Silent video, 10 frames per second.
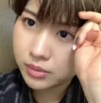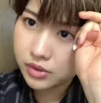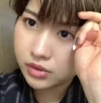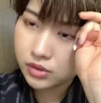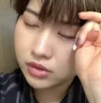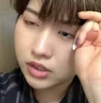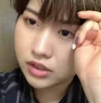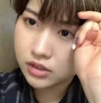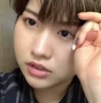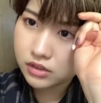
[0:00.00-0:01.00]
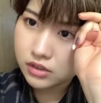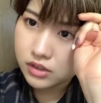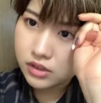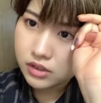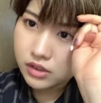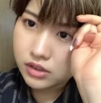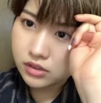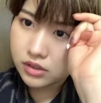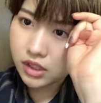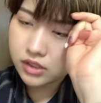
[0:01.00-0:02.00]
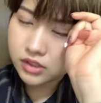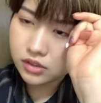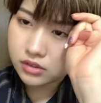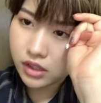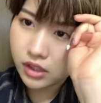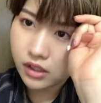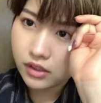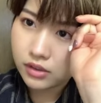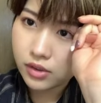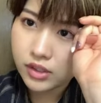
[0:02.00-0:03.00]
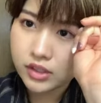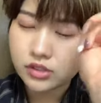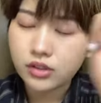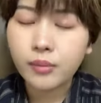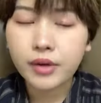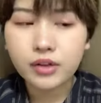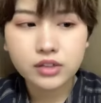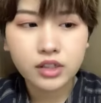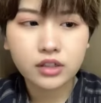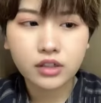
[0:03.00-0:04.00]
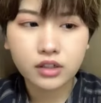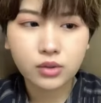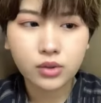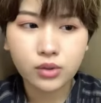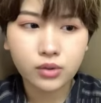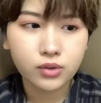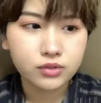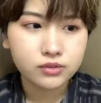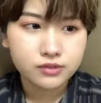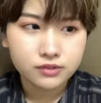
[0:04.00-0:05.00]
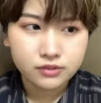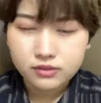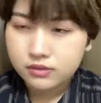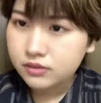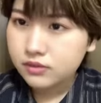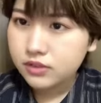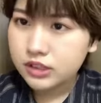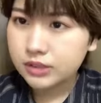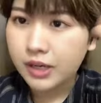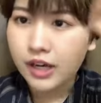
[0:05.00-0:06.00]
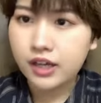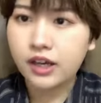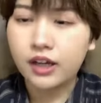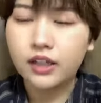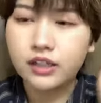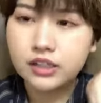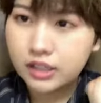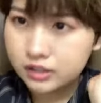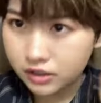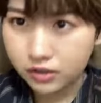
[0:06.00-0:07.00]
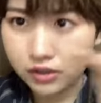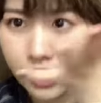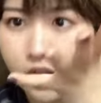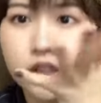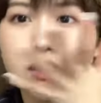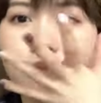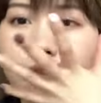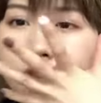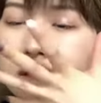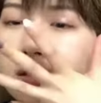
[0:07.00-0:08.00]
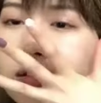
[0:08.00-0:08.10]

緑のやつのさん着でどれにしようか迷ったんだけど、一番赤がね似合ってたので赤にしました。